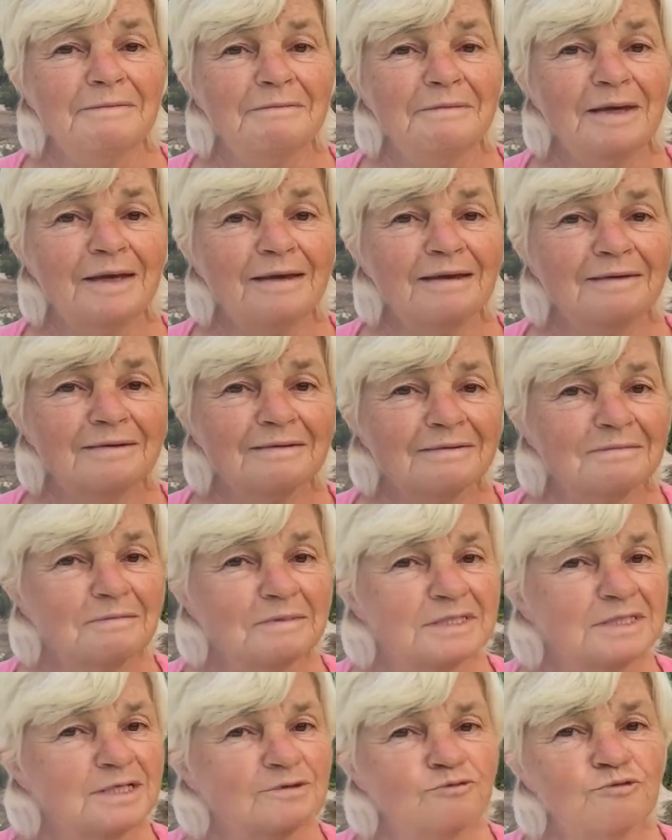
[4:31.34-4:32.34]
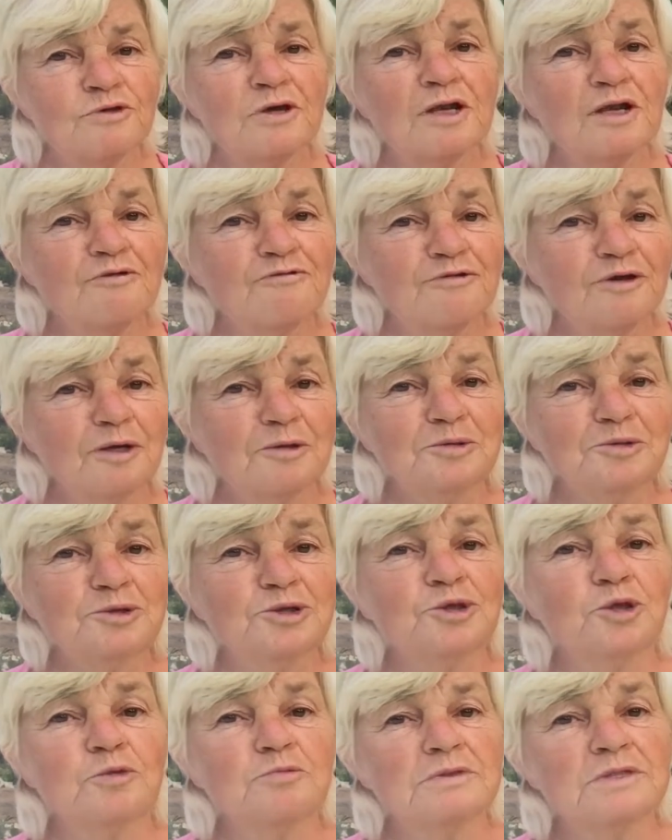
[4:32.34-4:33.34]
Mais bah, c'est vous qui allez faire le
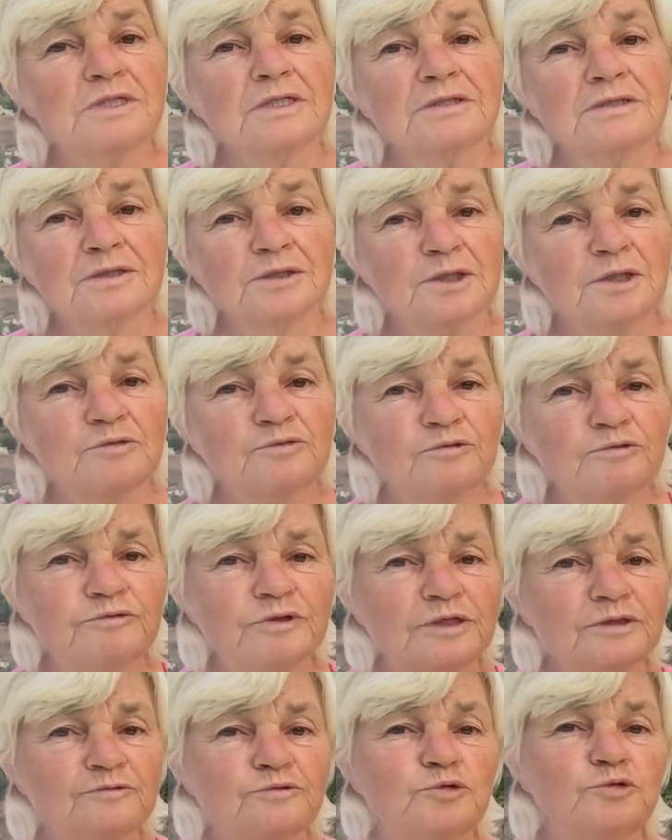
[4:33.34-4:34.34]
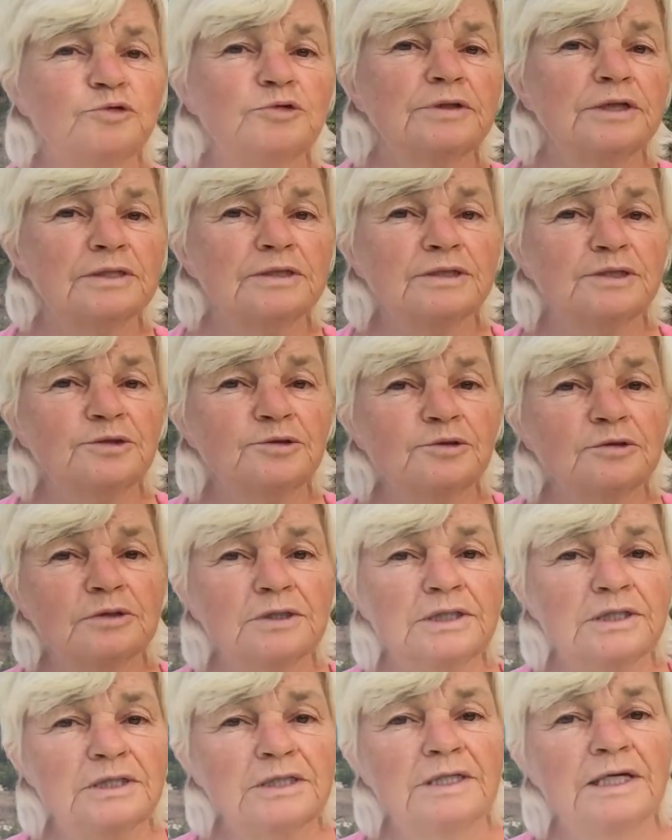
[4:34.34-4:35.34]
job, c'est-à-dire que vous faites vos deux
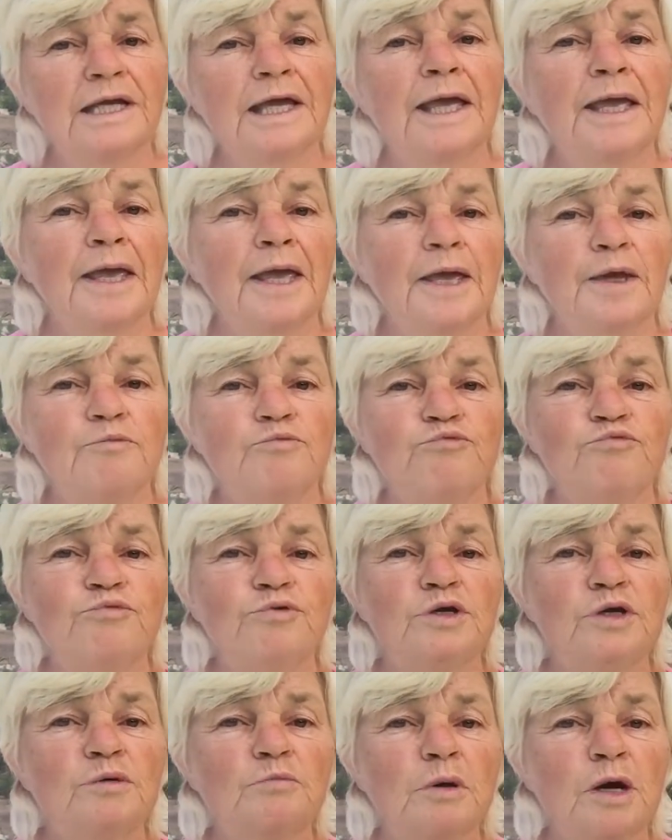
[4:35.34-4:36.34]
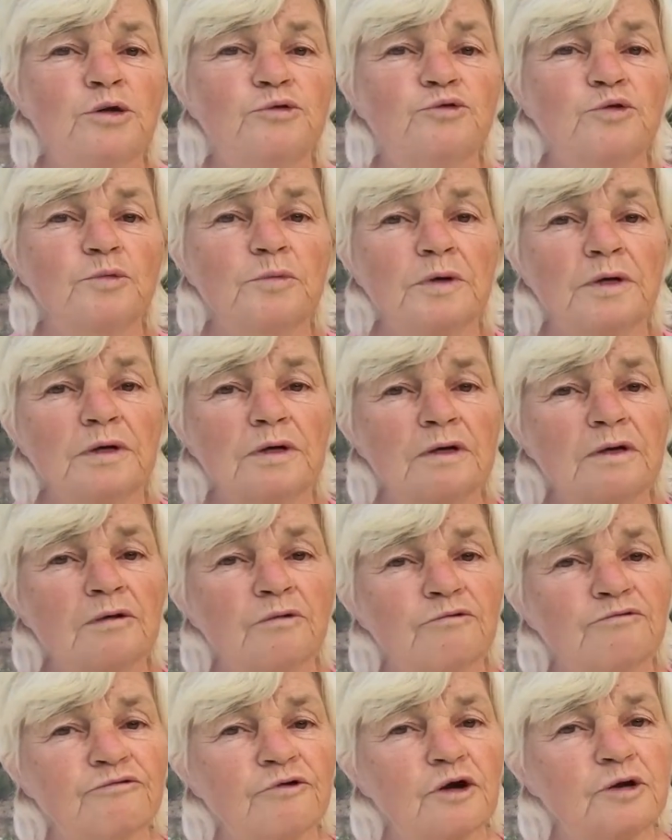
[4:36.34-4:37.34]
catégories et puis bah,
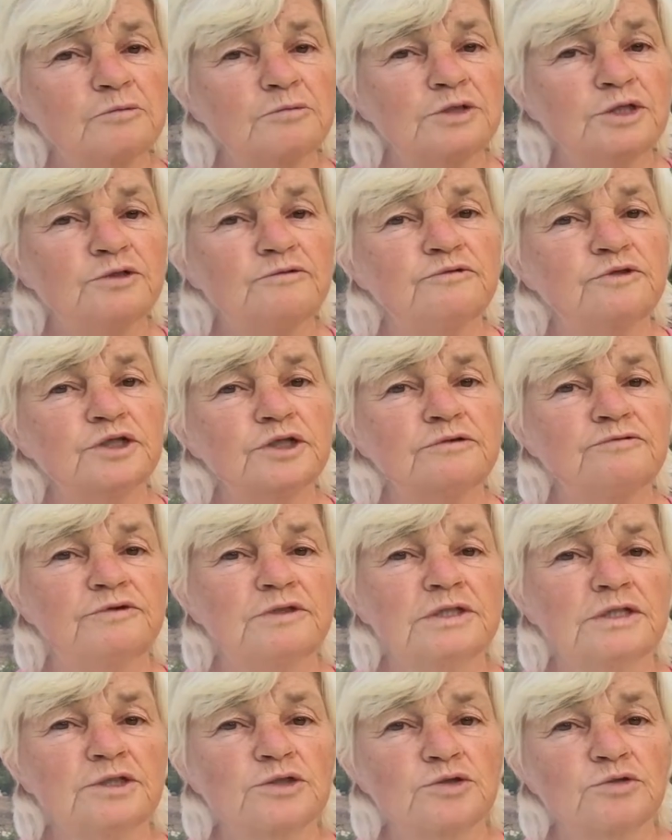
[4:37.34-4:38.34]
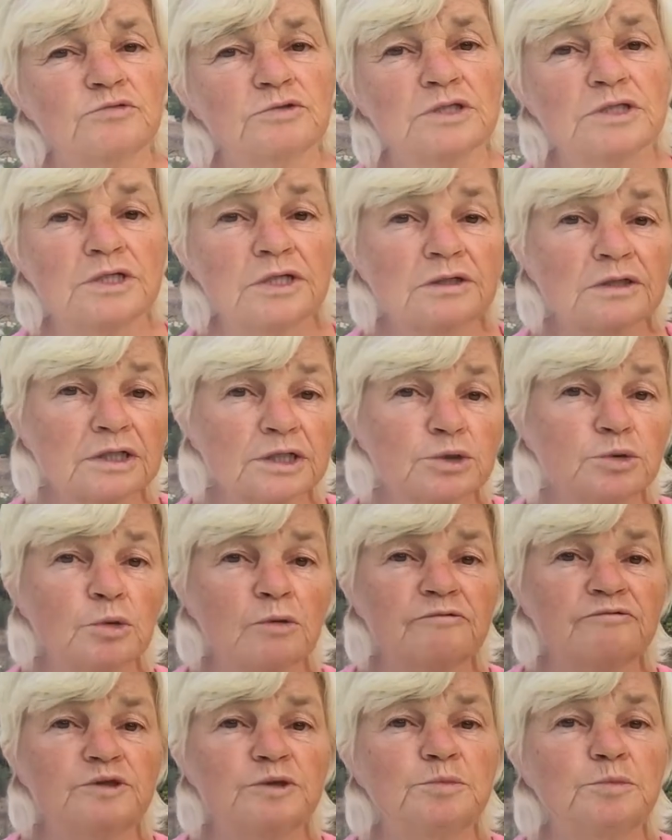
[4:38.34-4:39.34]
demain on fera une petite vérification. S'il y en a qui
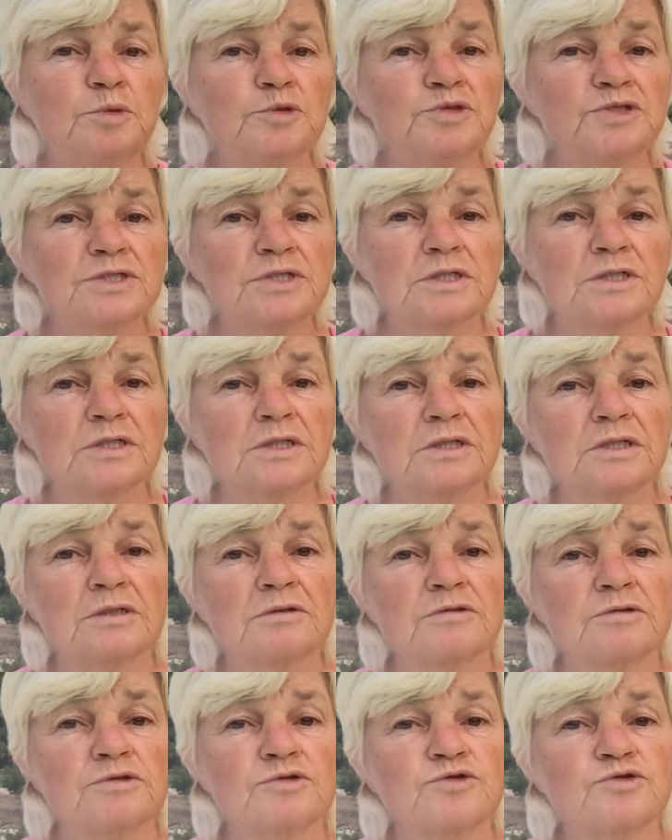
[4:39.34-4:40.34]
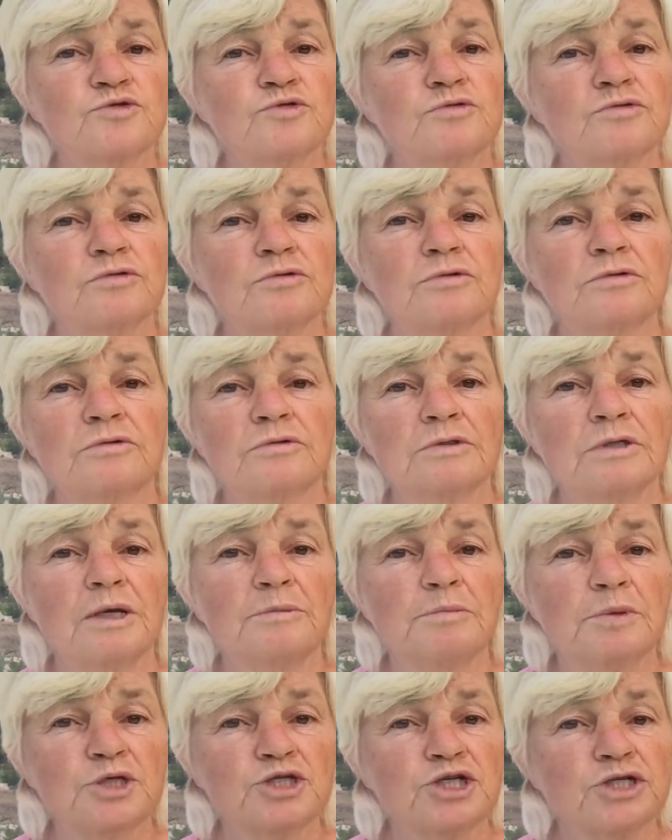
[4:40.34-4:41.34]
ont envie de poster euh, sur euh,
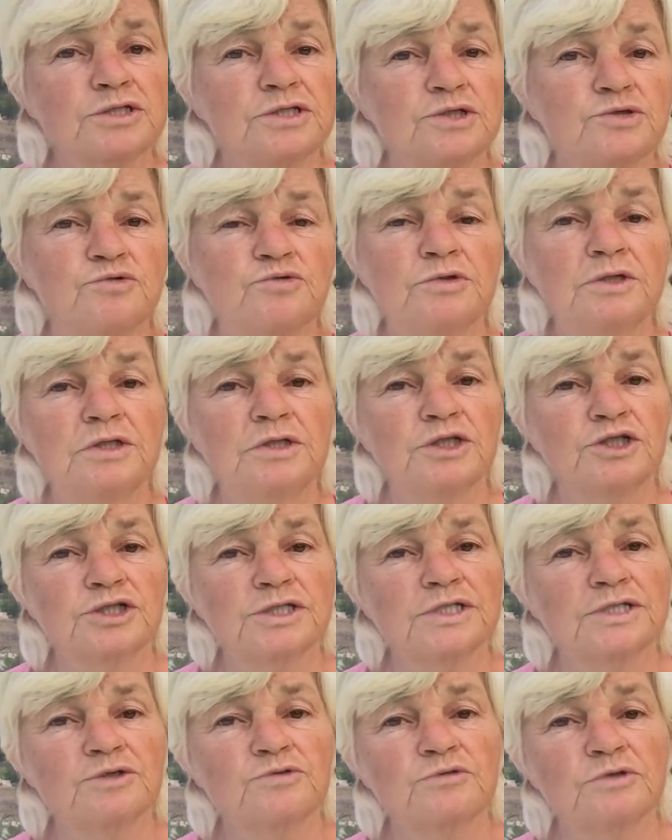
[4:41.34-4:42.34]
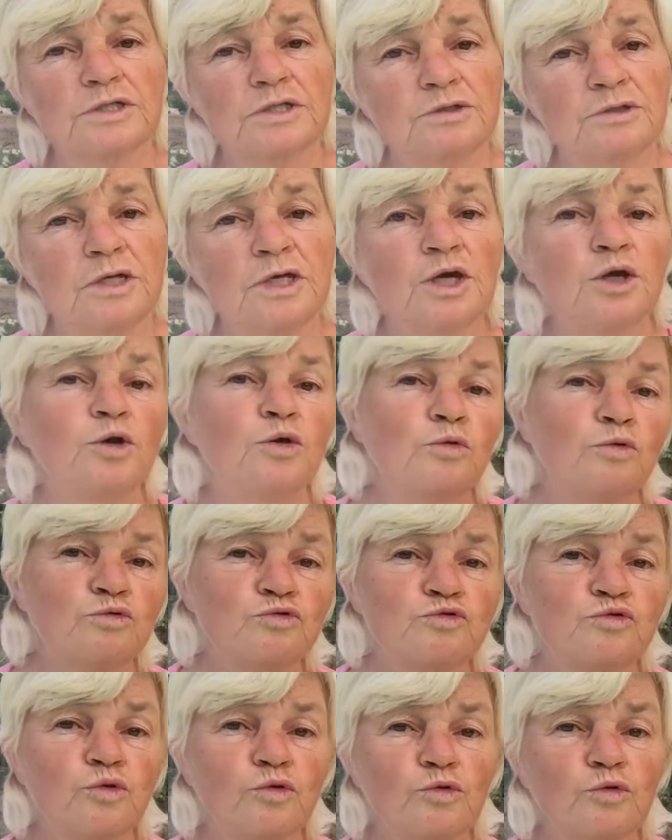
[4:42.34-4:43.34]
la page Attitude Énergie Santé
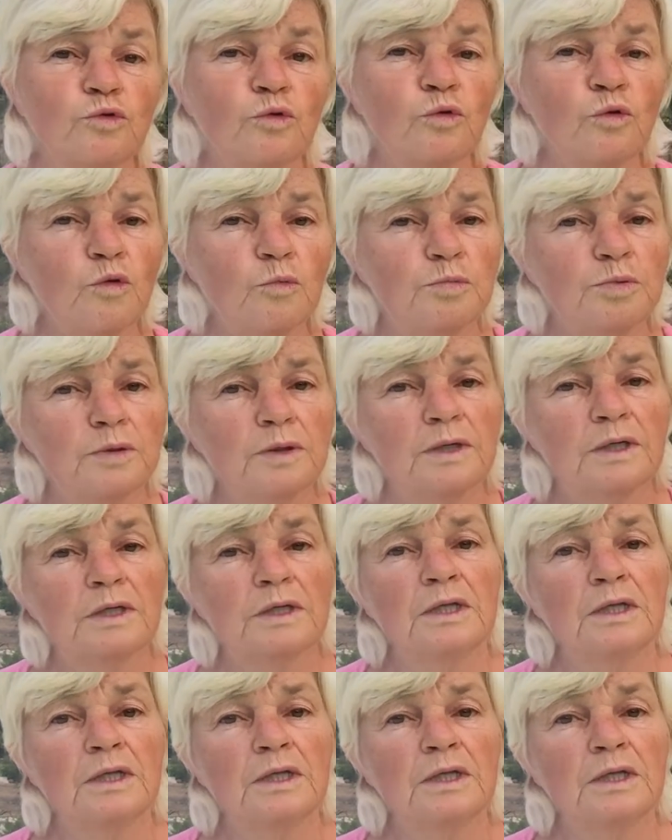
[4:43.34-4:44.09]
ou sur le groupe,